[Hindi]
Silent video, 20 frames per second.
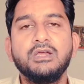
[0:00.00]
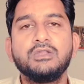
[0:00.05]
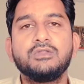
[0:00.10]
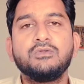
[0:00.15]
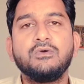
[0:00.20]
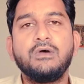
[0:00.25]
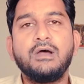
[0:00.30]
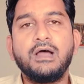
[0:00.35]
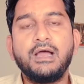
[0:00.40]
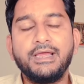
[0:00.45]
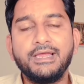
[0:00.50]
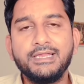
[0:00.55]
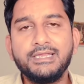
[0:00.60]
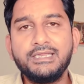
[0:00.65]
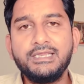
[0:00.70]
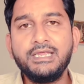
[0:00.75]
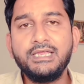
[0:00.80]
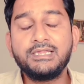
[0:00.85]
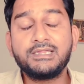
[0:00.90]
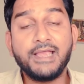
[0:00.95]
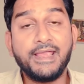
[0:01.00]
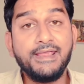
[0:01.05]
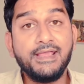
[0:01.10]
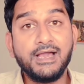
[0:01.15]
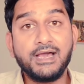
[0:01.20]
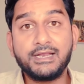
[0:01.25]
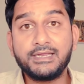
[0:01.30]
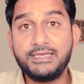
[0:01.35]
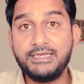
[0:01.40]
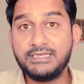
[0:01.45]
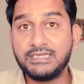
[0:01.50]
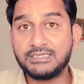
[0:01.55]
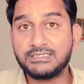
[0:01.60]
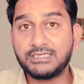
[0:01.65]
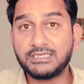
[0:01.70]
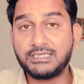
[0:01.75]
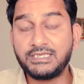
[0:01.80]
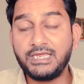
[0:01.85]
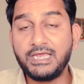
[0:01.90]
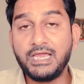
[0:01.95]
तो हिंदी तैयार की जा
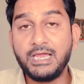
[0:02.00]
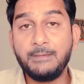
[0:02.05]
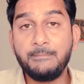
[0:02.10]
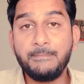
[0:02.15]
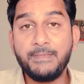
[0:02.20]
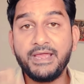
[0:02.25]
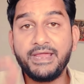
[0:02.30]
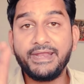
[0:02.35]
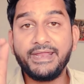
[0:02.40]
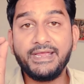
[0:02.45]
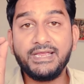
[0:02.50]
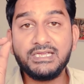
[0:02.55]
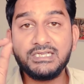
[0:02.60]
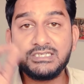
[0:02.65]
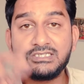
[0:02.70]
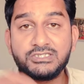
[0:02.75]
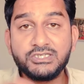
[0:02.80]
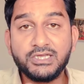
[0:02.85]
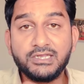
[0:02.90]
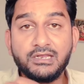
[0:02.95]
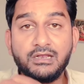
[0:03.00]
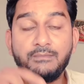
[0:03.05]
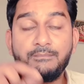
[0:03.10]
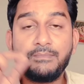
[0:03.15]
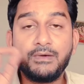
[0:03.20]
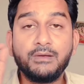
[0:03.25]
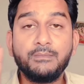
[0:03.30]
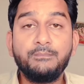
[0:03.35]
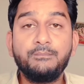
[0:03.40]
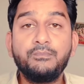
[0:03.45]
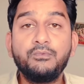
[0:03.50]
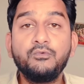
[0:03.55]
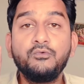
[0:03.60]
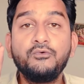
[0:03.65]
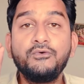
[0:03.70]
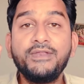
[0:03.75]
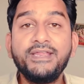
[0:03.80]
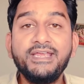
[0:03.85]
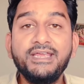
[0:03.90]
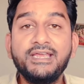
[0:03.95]
सकती है मैंने इस चैनल पर
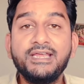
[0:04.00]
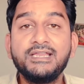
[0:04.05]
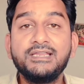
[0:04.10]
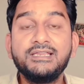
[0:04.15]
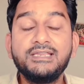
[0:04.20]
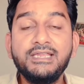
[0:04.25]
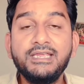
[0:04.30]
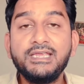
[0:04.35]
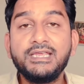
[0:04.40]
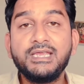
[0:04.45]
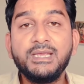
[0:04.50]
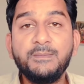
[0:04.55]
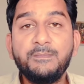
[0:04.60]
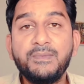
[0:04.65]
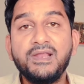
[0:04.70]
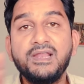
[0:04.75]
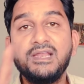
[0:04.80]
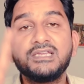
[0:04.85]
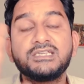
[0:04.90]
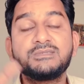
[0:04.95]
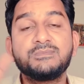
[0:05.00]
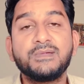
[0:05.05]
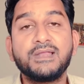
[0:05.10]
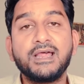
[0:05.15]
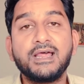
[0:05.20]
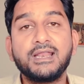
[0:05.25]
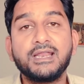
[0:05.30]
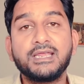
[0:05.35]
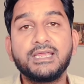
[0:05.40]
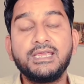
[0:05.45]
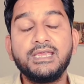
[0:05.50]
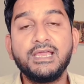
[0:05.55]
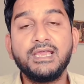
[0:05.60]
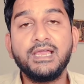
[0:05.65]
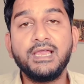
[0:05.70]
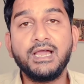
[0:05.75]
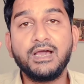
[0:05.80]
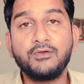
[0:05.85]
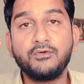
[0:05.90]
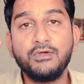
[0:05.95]
पूरी हिंदी की प्लेलिस्ट बना रखी
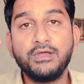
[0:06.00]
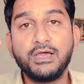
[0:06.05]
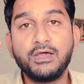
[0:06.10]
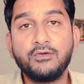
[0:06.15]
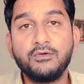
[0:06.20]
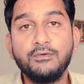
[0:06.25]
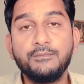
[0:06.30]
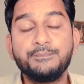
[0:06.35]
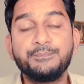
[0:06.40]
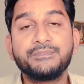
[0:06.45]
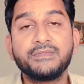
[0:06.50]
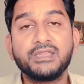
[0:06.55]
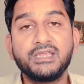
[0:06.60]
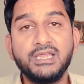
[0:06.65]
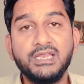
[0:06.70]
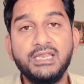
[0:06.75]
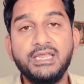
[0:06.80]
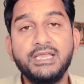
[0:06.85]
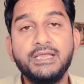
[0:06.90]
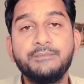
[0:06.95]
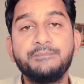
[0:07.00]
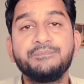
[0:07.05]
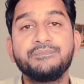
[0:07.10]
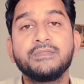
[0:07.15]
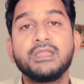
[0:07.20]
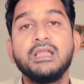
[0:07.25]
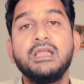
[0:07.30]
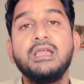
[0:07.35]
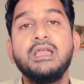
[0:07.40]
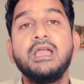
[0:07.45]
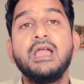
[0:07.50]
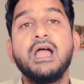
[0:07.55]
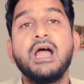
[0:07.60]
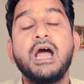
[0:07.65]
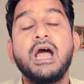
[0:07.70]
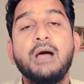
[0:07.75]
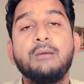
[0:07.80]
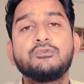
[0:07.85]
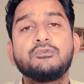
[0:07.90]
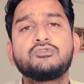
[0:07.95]
है आर ओ आर ओ के लिए
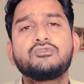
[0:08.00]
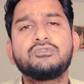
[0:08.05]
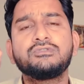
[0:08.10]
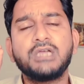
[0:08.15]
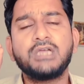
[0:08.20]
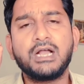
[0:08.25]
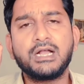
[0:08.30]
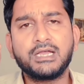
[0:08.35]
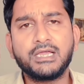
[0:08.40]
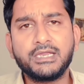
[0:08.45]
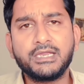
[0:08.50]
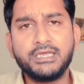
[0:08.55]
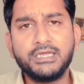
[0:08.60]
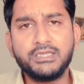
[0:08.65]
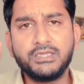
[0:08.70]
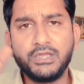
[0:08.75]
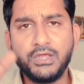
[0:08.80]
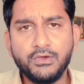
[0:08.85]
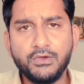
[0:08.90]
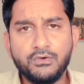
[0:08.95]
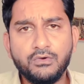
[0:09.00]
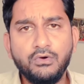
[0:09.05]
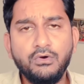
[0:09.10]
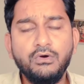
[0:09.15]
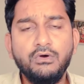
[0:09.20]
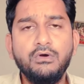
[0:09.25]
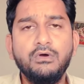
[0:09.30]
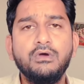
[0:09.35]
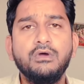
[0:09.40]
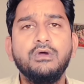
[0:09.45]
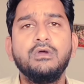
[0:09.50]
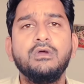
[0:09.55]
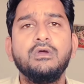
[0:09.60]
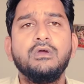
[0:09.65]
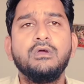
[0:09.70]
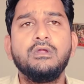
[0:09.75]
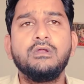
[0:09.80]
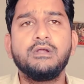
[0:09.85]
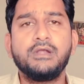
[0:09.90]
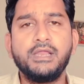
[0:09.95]
आप उसको जा कर के देखो
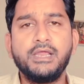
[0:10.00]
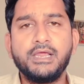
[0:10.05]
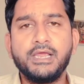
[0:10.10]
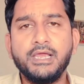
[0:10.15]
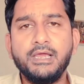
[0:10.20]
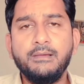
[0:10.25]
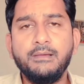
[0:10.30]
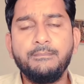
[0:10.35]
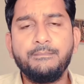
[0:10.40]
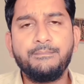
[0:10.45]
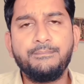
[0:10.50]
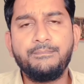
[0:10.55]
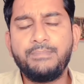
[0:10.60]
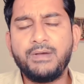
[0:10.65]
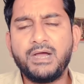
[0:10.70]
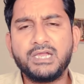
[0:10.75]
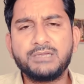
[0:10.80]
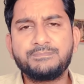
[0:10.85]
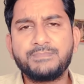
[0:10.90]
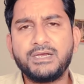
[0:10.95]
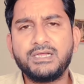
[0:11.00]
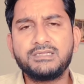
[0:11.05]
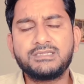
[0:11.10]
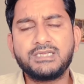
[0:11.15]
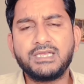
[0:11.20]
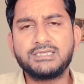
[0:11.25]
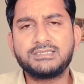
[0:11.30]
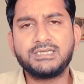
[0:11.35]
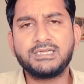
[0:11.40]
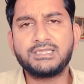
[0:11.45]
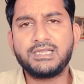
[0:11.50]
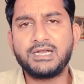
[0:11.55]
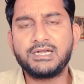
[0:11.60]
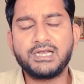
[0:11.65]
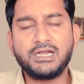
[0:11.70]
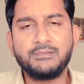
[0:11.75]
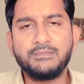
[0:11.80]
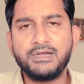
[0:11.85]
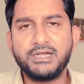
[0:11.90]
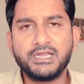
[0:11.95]
ठीक है पाँच पाँच सात सात
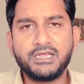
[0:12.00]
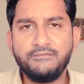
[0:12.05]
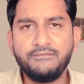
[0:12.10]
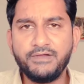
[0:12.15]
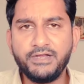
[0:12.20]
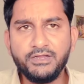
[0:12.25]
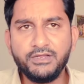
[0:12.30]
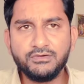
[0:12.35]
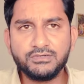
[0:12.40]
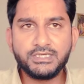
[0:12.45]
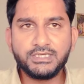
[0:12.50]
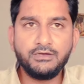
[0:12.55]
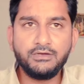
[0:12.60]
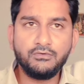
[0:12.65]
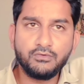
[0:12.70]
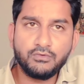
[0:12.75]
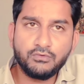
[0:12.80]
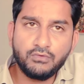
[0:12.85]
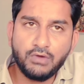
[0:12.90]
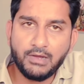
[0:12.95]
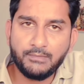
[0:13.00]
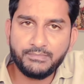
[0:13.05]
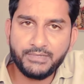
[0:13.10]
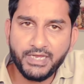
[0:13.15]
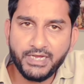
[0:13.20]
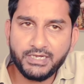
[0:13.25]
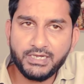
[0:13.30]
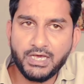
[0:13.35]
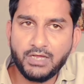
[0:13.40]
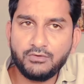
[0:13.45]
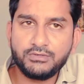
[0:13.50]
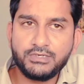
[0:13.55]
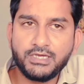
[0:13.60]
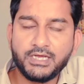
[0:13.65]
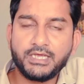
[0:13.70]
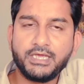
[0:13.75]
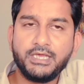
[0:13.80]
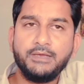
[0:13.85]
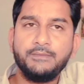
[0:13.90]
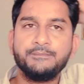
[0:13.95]
आठ आठ मिनट के वीडियोस हैं उनको आप देख डालो
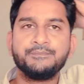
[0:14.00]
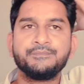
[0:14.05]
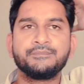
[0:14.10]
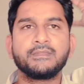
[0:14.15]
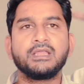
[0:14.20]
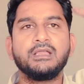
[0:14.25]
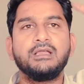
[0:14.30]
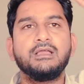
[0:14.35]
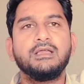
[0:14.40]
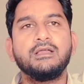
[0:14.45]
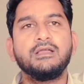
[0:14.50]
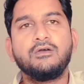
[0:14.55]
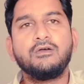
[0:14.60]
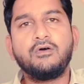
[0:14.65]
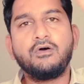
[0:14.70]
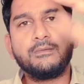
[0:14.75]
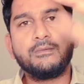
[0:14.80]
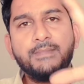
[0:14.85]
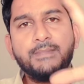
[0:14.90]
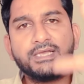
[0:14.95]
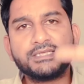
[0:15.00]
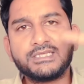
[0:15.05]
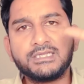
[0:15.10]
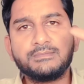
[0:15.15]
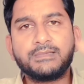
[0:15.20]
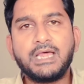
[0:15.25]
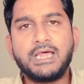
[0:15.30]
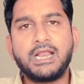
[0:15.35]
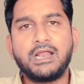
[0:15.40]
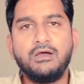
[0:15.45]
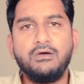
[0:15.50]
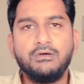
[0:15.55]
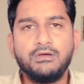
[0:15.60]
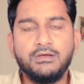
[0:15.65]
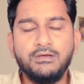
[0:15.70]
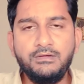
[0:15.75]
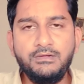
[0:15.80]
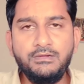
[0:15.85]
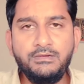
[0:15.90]
जाके और मैं सच बता रहा हूँ